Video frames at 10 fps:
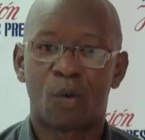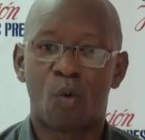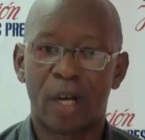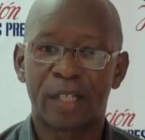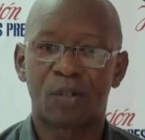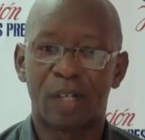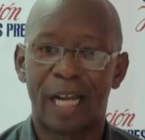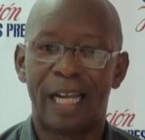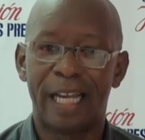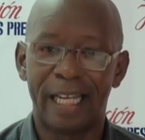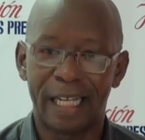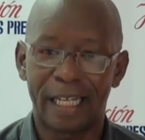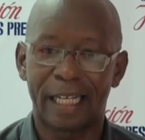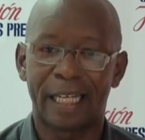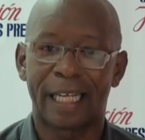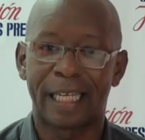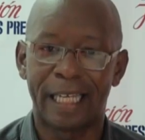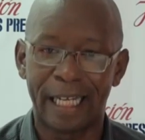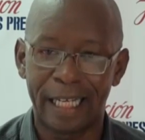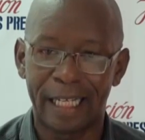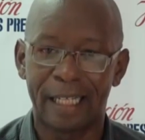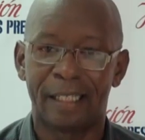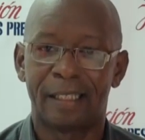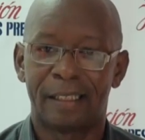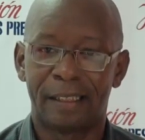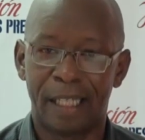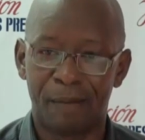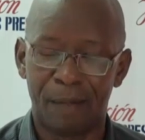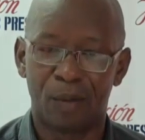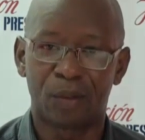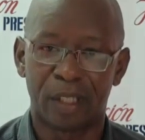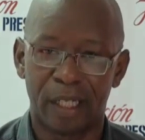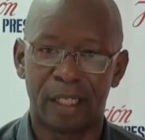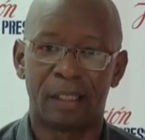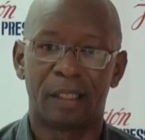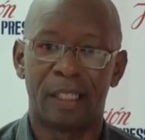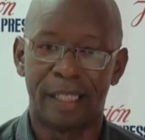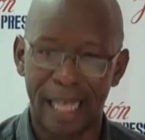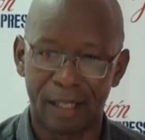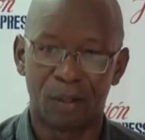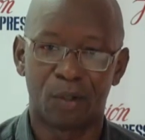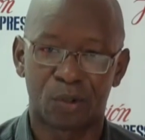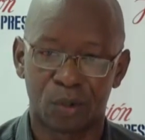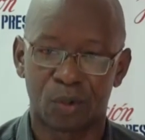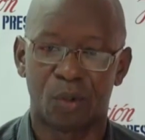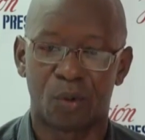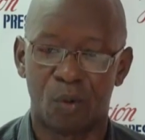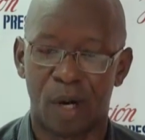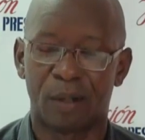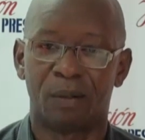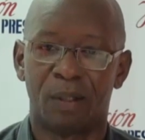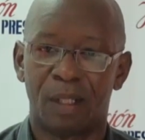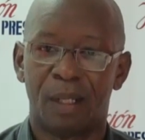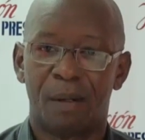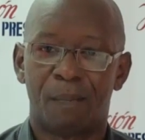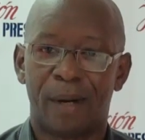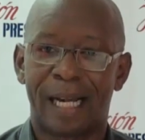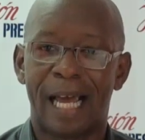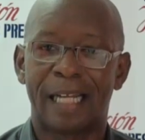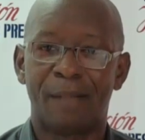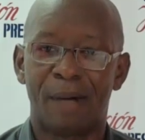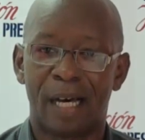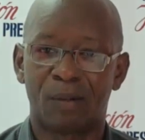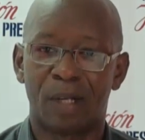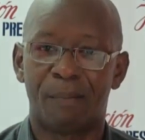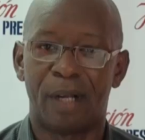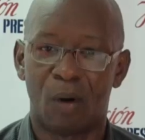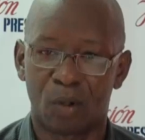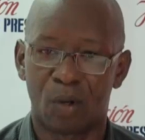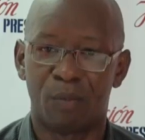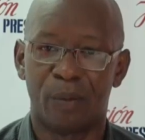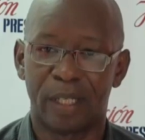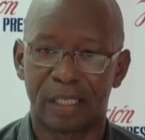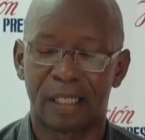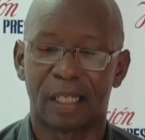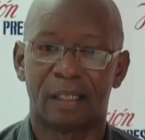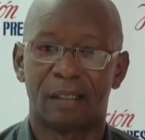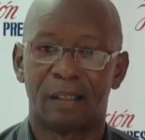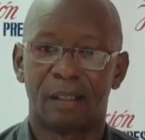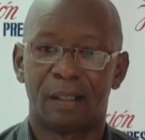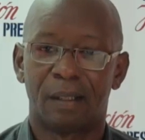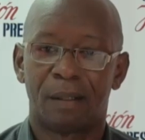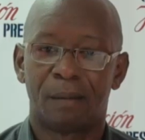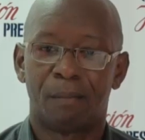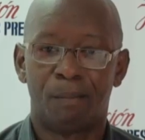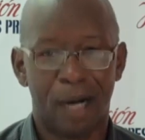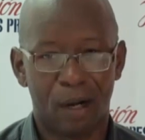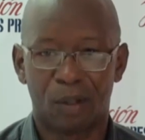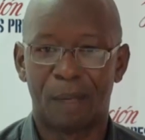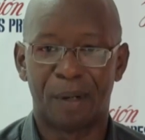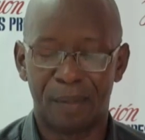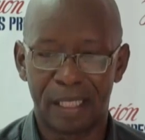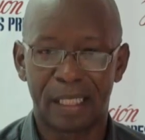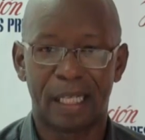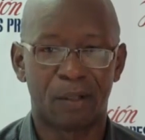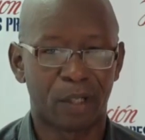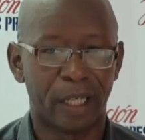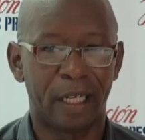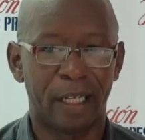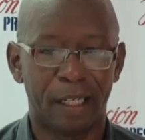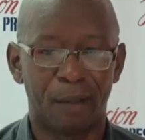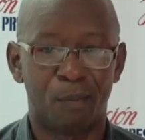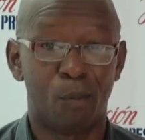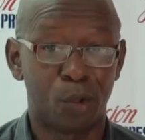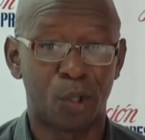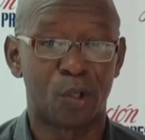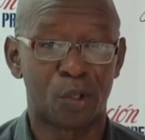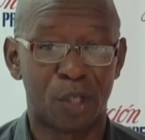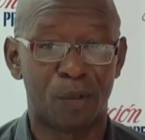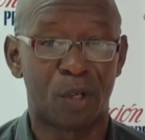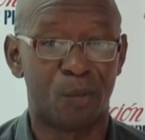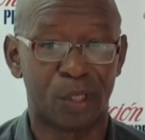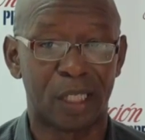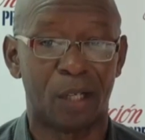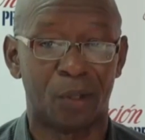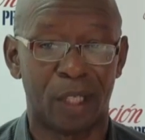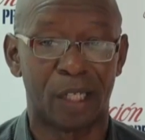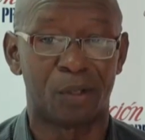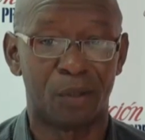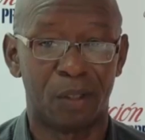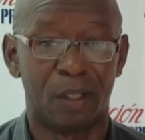cuáles son las leyes que cree debemos tener y darnos nosotros los cubanos para animar una mejor convivencia, bajo la premisa de lo que muchos conocemos como Estado de Derecho,